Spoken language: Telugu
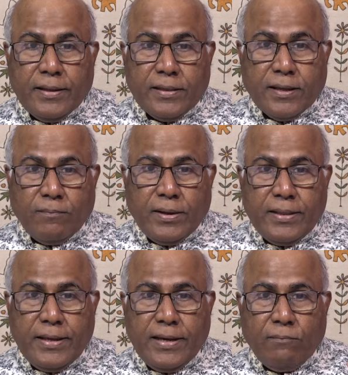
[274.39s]

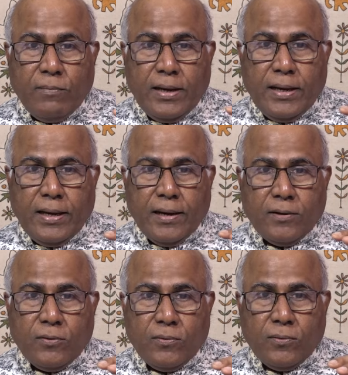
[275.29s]
ఎంతమంది
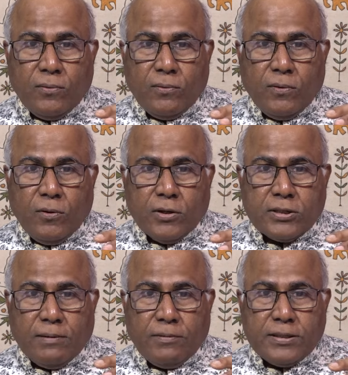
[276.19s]
ఎమ్మెల్యేలను
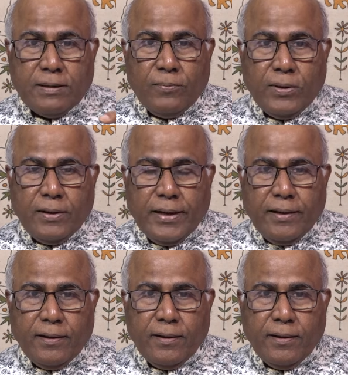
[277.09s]
లోక్సభ సభ్యుల్ని